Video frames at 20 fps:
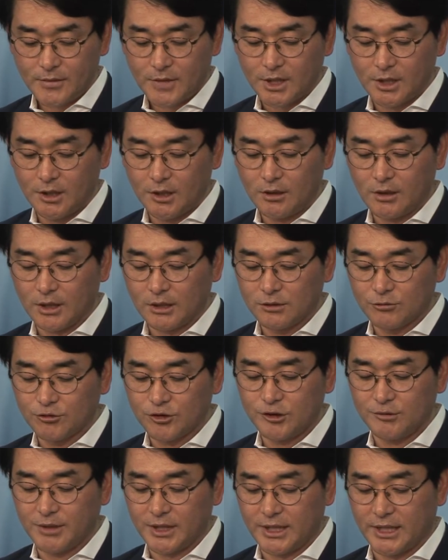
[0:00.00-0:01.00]
이러한
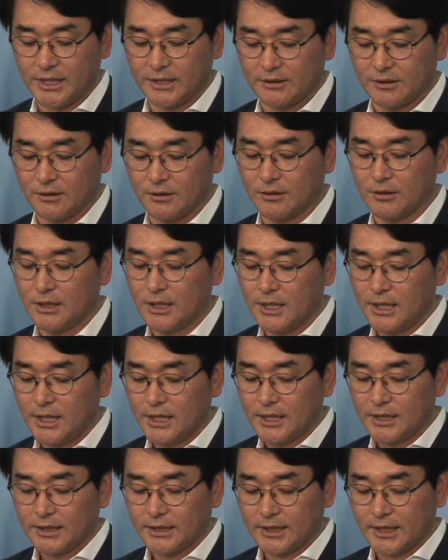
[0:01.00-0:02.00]
의구심에 대해서
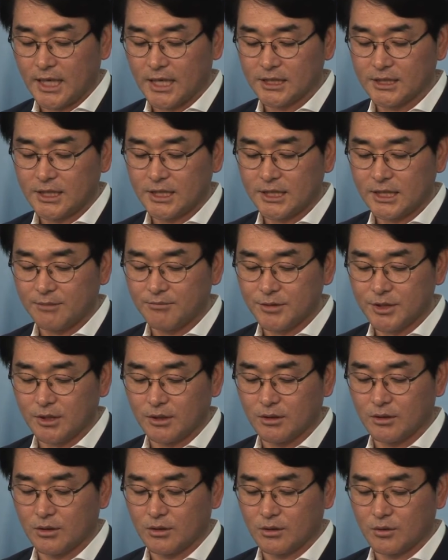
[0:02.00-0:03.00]
당시
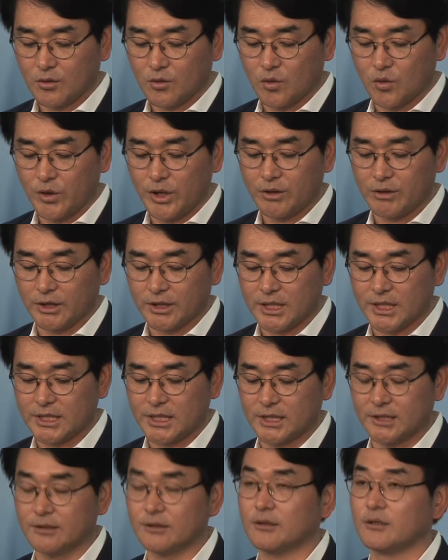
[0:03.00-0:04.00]
삼성 고위
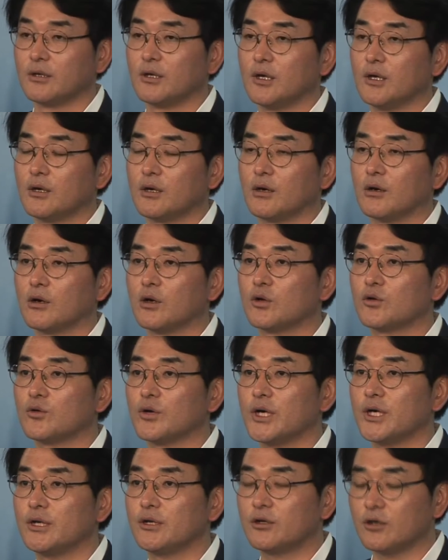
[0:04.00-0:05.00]
관계자는
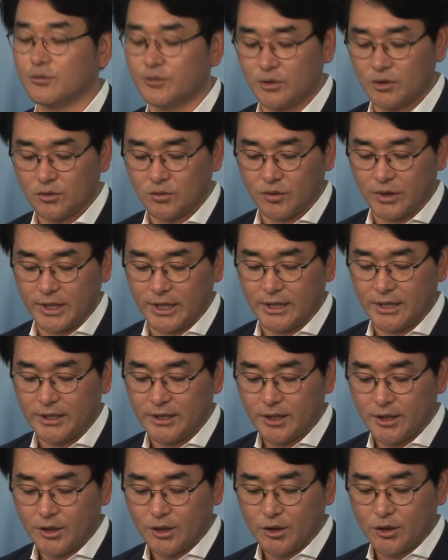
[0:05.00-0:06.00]
언론과의 인터뷰를 통해
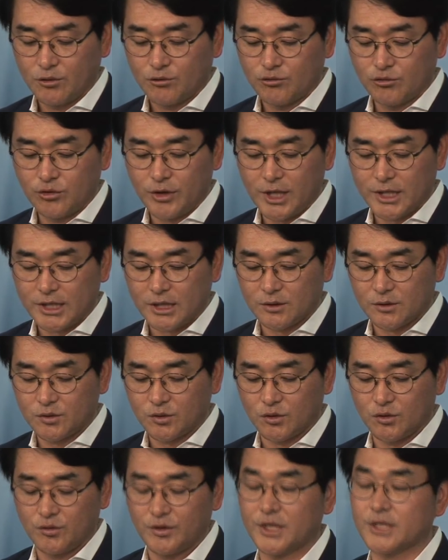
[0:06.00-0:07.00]
우회
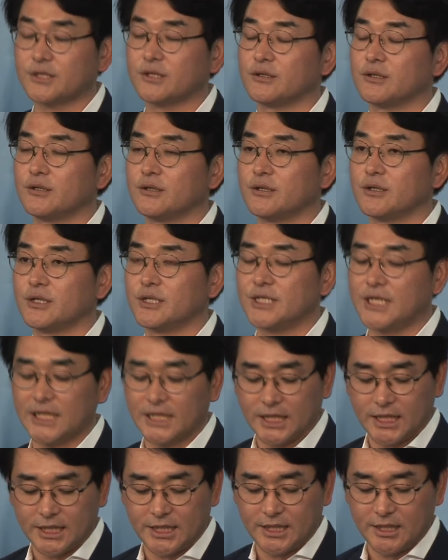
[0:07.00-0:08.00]
상속을 위해서는
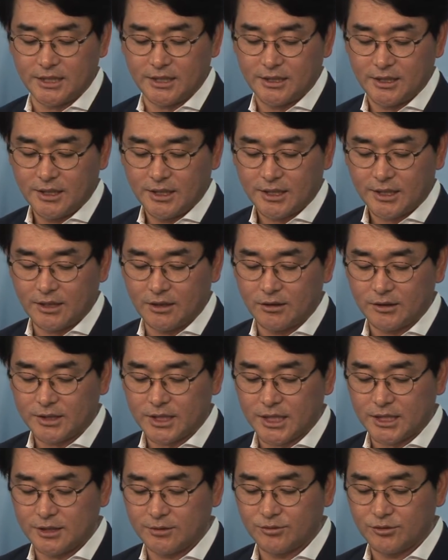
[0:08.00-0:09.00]
재단이
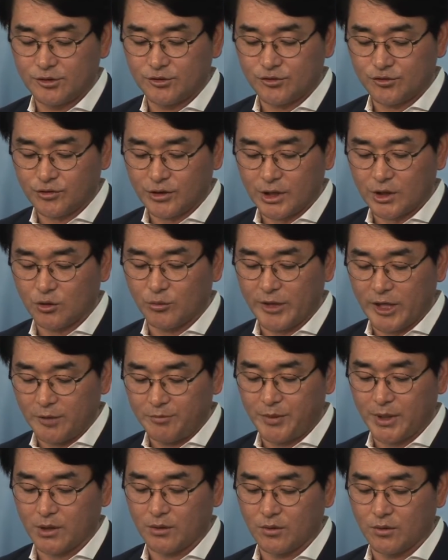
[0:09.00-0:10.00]
계열사 지분을 추가로
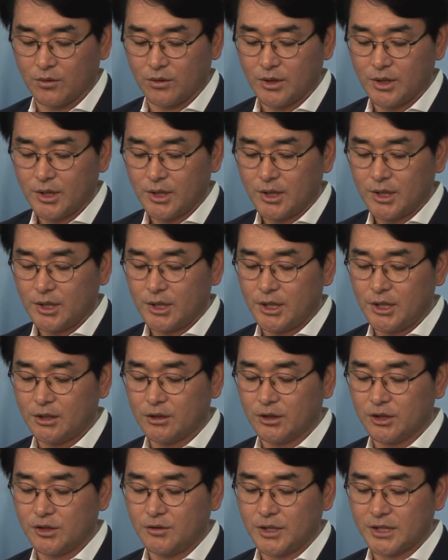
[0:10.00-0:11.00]
매입하고
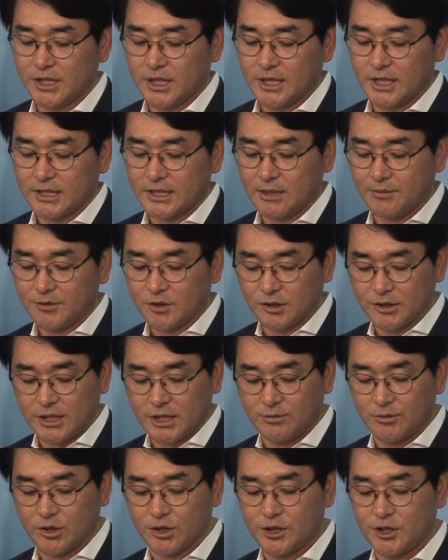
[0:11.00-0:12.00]
이건희 회장의
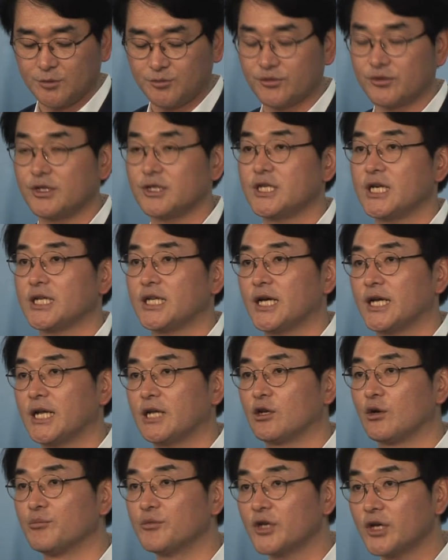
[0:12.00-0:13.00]
삼성생명 지분을 재단에
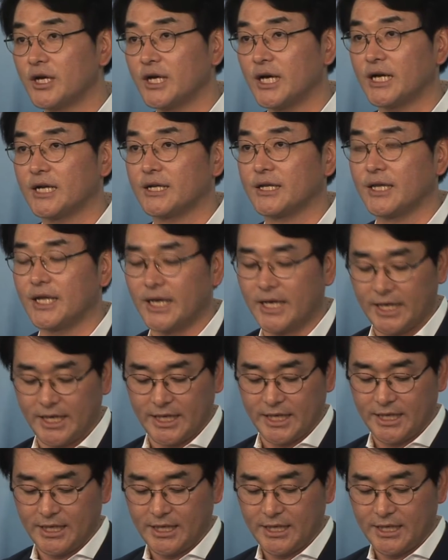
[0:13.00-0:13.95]
넘겨야 하는데